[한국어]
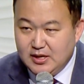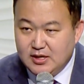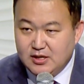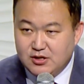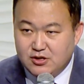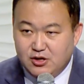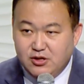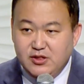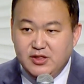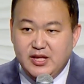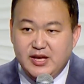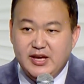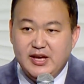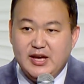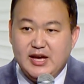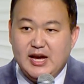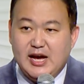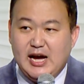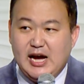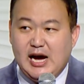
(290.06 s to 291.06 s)

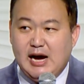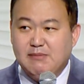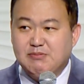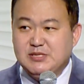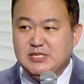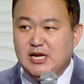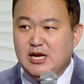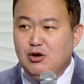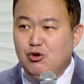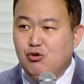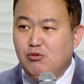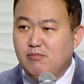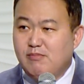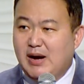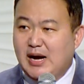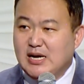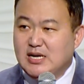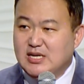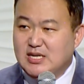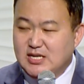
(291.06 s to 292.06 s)
그런데
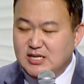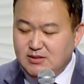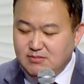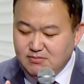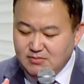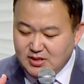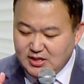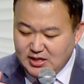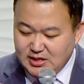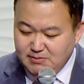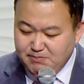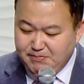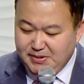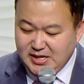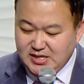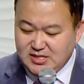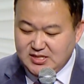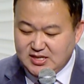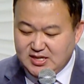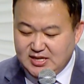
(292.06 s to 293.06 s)
압살롬만큼
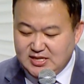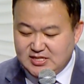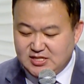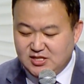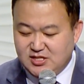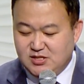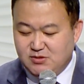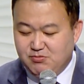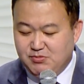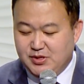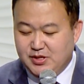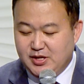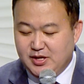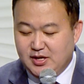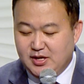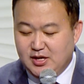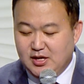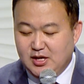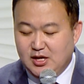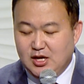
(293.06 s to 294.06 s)
임팩트가 있었습니다.
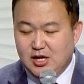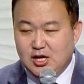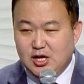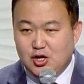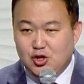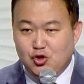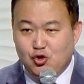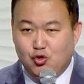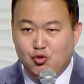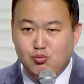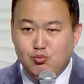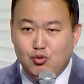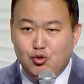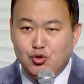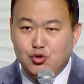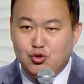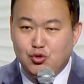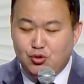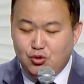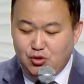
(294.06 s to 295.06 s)

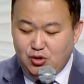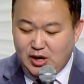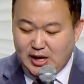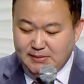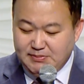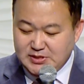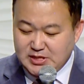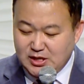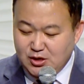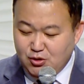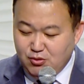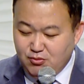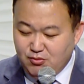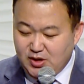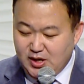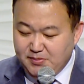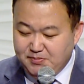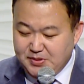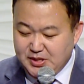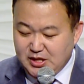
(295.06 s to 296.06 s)
용모도
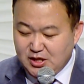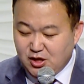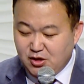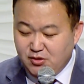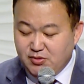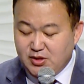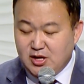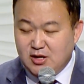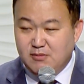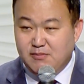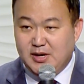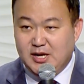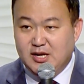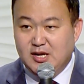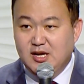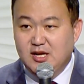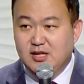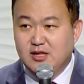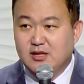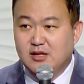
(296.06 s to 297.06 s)
압살롬과 비견될
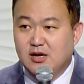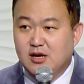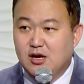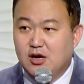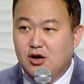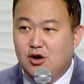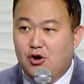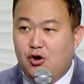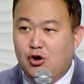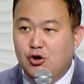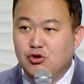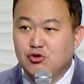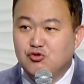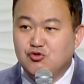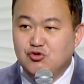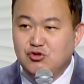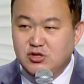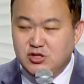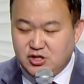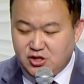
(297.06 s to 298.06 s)
만한
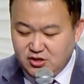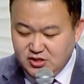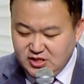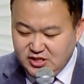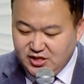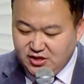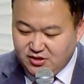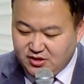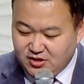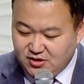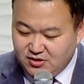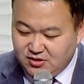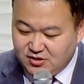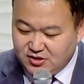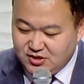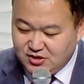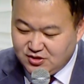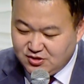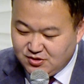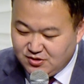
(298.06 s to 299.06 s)
얼굴 천재였던
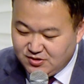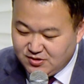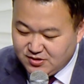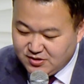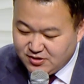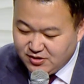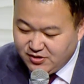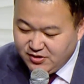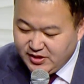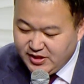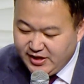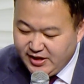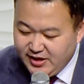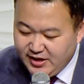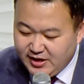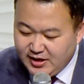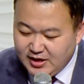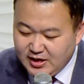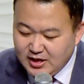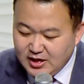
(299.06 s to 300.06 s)
것이죠.
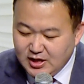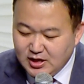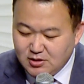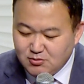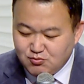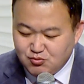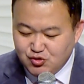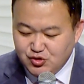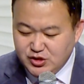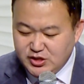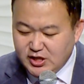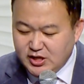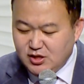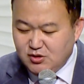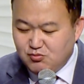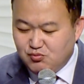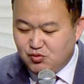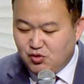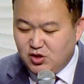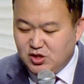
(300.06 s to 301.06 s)
그런데
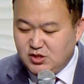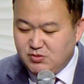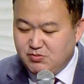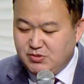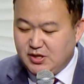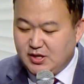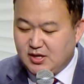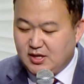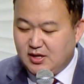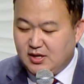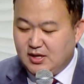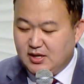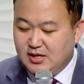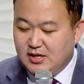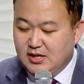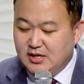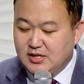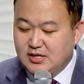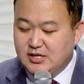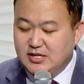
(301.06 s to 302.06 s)
문제는 무엇입니까?
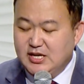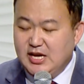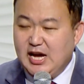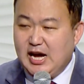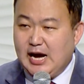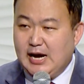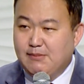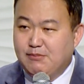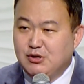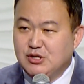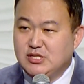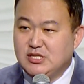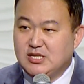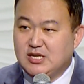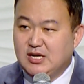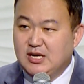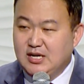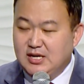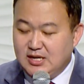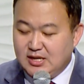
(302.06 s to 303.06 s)
그의
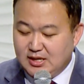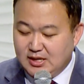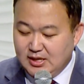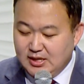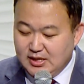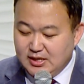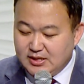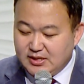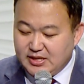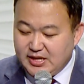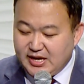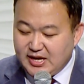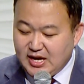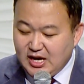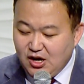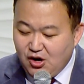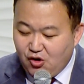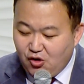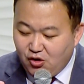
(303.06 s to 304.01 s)
아버지가 내가